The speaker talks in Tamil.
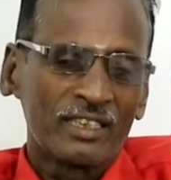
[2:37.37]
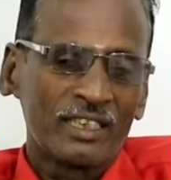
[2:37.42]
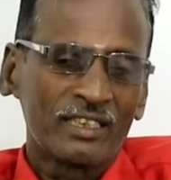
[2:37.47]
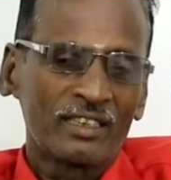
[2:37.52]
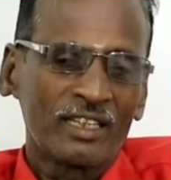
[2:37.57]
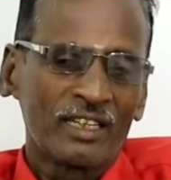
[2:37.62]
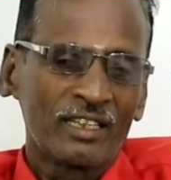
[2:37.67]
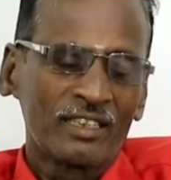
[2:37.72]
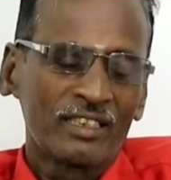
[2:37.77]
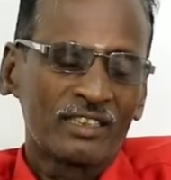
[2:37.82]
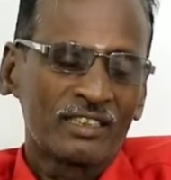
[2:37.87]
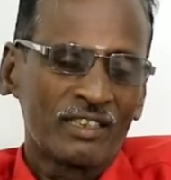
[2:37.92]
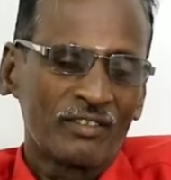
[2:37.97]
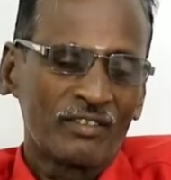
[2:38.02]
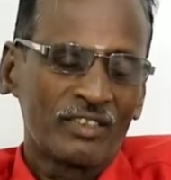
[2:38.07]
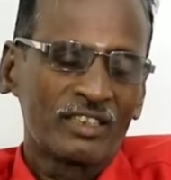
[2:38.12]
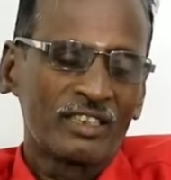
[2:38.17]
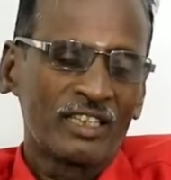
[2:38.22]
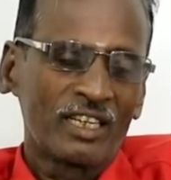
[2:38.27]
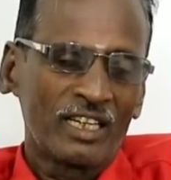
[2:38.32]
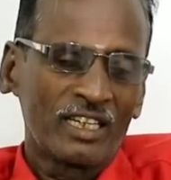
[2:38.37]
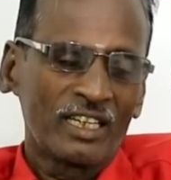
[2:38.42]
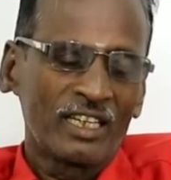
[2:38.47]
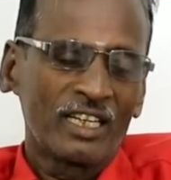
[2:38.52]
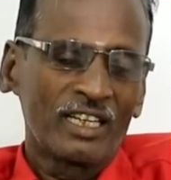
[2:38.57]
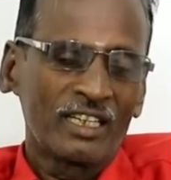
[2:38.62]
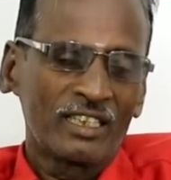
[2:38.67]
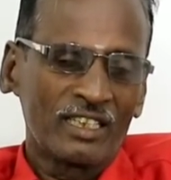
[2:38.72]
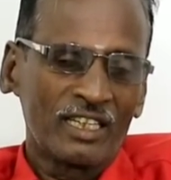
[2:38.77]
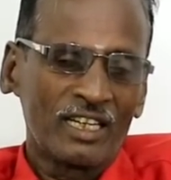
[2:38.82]
சந்திரன் திசை வந்தால்
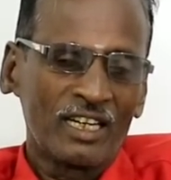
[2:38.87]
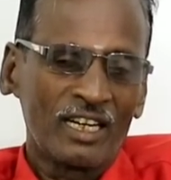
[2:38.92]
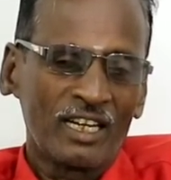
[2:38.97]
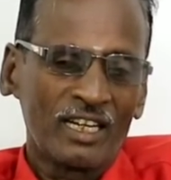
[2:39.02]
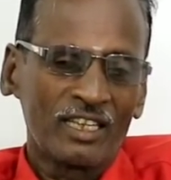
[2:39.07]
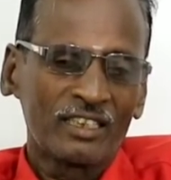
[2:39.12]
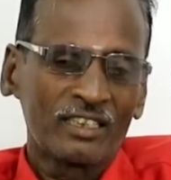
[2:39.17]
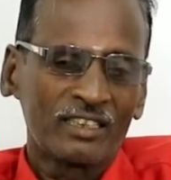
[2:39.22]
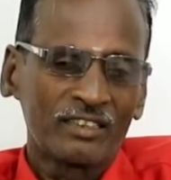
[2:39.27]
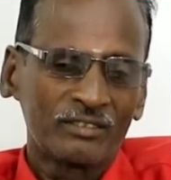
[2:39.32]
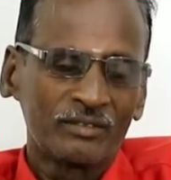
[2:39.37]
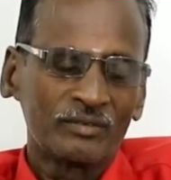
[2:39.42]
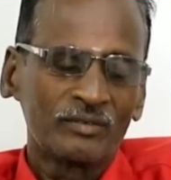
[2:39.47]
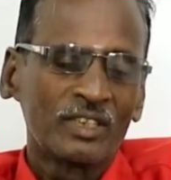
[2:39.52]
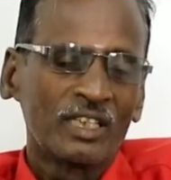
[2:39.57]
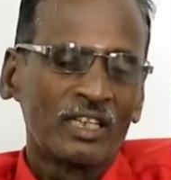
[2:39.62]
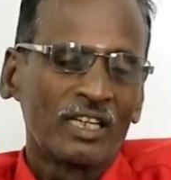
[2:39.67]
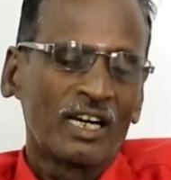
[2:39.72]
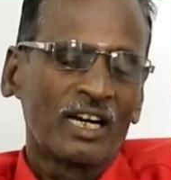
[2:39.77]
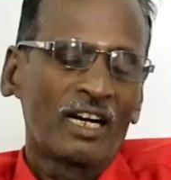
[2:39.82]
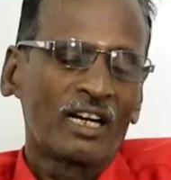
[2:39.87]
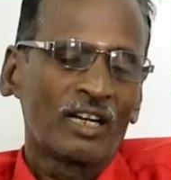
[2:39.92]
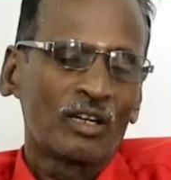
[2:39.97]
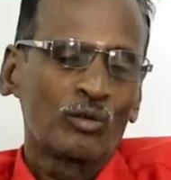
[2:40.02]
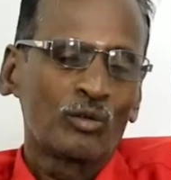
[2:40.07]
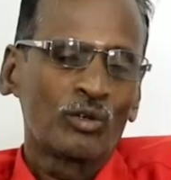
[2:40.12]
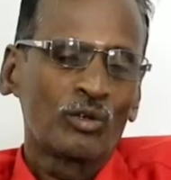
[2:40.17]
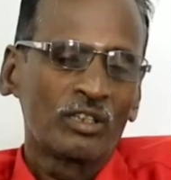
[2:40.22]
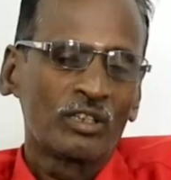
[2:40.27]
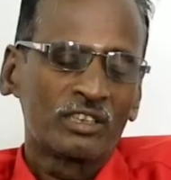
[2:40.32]
அங்கே நல்லா இருக்கும்
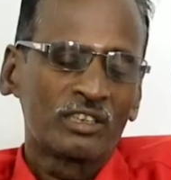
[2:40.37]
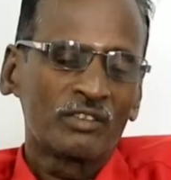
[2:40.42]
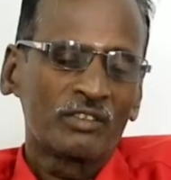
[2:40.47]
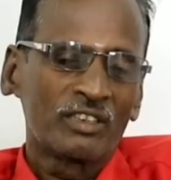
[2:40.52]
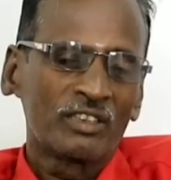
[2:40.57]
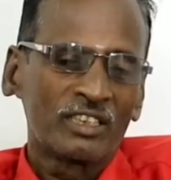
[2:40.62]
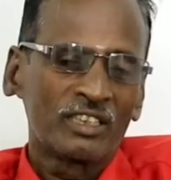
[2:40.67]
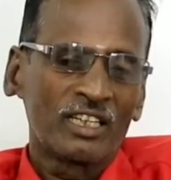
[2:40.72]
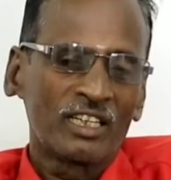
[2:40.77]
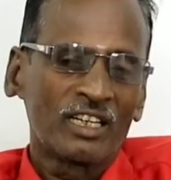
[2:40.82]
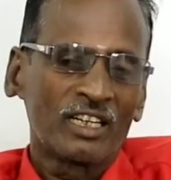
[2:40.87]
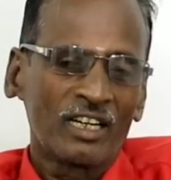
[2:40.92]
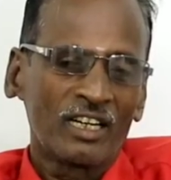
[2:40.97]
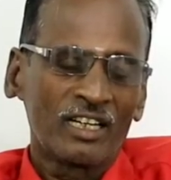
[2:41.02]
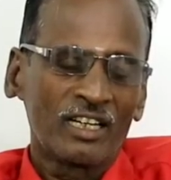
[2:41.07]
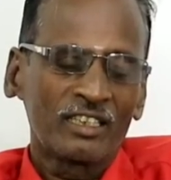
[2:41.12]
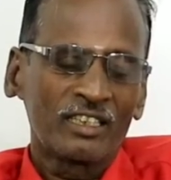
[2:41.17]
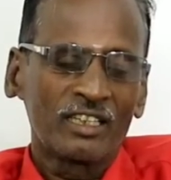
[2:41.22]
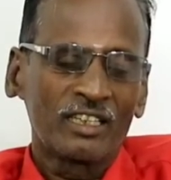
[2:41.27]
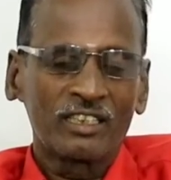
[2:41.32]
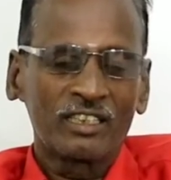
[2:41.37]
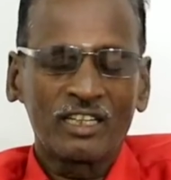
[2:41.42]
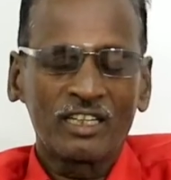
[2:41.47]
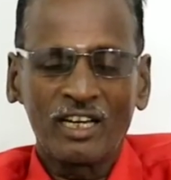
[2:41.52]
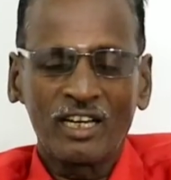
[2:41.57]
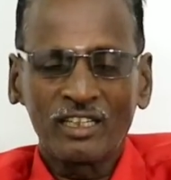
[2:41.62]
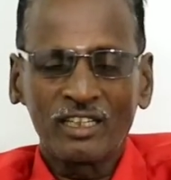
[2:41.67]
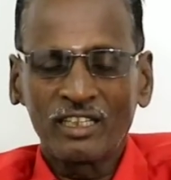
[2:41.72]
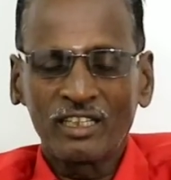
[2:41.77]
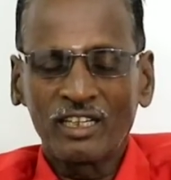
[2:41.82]
ஆனால் குரு திசை வந்தால் நல்லா இருக்காது
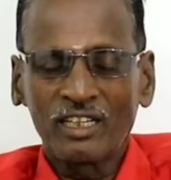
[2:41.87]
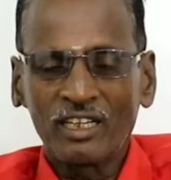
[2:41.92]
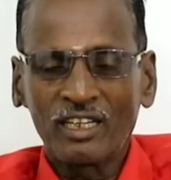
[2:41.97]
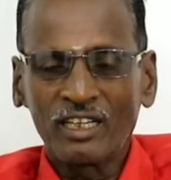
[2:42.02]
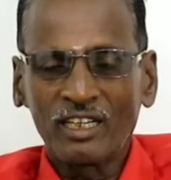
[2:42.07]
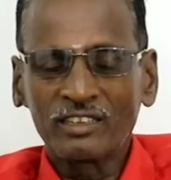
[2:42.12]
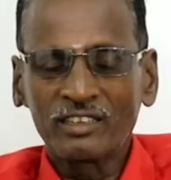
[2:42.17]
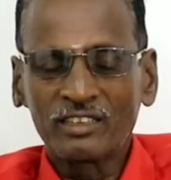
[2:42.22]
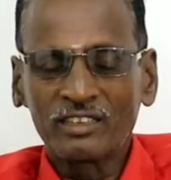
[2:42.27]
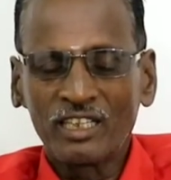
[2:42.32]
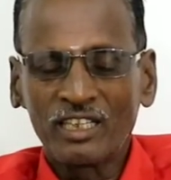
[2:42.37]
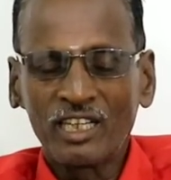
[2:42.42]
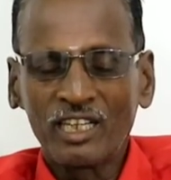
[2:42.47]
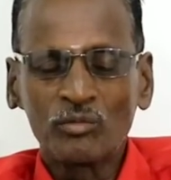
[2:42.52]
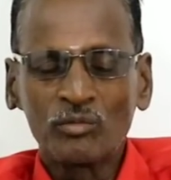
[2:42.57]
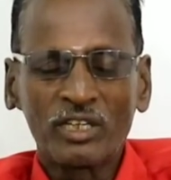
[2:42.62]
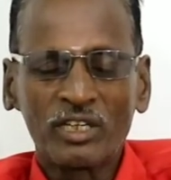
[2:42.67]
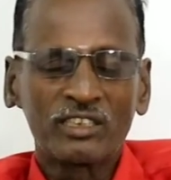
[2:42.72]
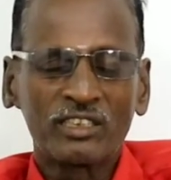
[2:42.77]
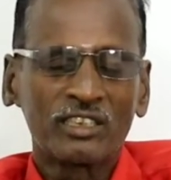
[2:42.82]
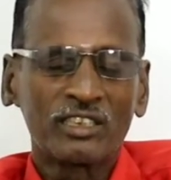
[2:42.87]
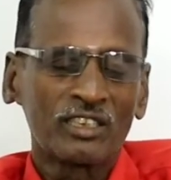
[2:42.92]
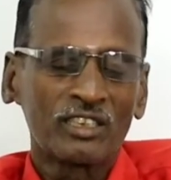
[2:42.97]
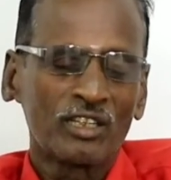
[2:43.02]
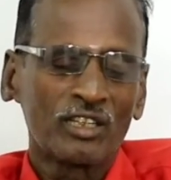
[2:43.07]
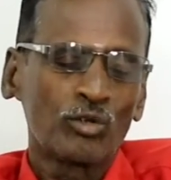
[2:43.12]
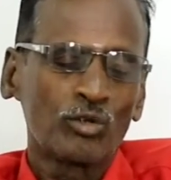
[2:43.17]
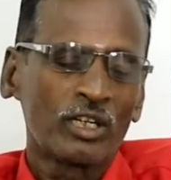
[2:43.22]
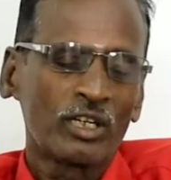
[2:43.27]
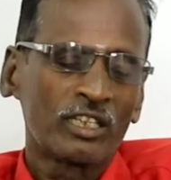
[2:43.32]
காரணம் என்னென்னா தேய்பிரை
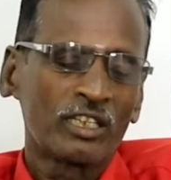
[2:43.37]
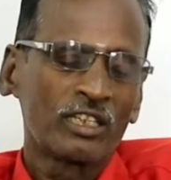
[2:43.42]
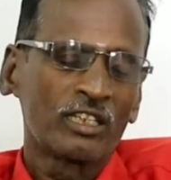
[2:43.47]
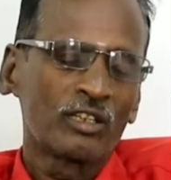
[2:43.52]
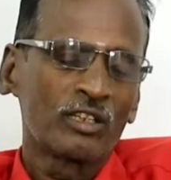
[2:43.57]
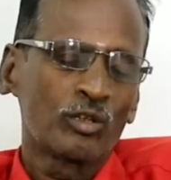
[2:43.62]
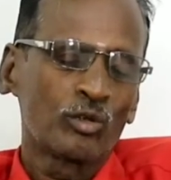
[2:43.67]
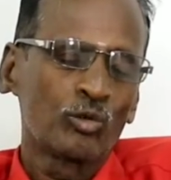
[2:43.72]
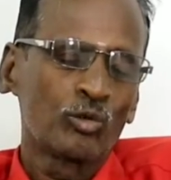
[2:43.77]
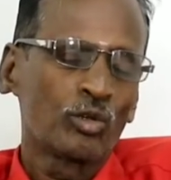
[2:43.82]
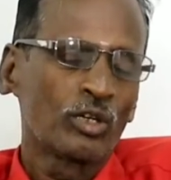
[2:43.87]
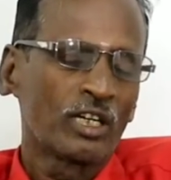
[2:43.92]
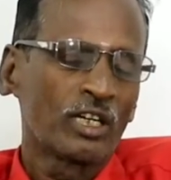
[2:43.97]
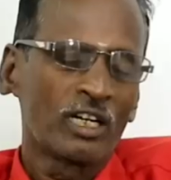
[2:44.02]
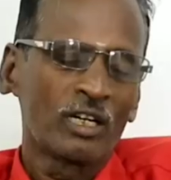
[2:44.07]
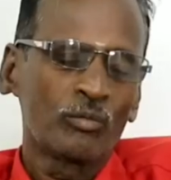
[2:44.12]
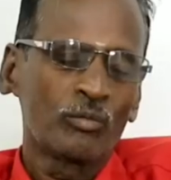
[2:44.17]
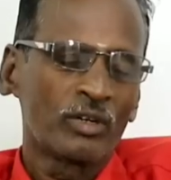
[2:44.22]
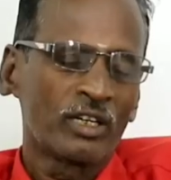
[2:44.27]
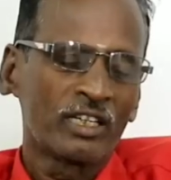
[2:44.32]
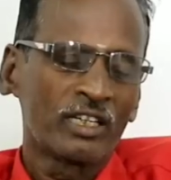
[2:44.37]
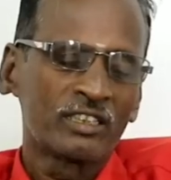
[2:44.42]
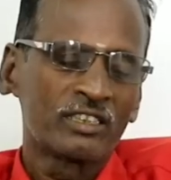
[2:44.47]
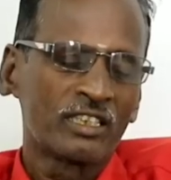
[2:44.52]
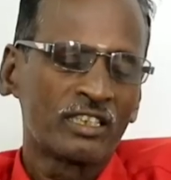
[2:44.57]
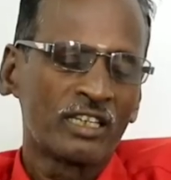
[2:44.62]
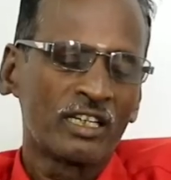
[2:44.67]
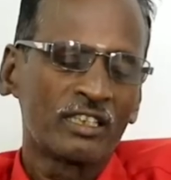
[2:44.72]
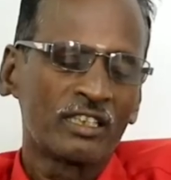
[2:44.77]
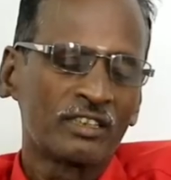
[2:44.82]
சந்திரனோட இருக்கிற குரு நல்ல
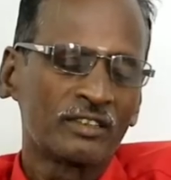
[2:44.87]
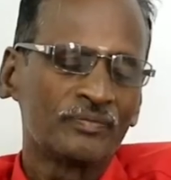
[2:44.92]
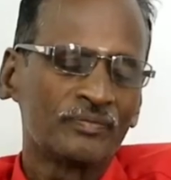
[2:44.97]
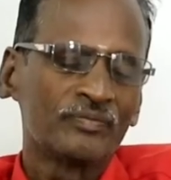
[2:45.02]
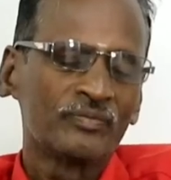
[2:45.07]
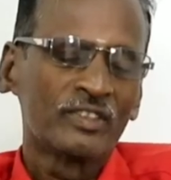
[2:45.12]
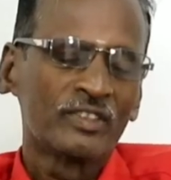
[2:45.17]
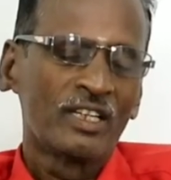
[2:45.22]
பலனை செய்யாது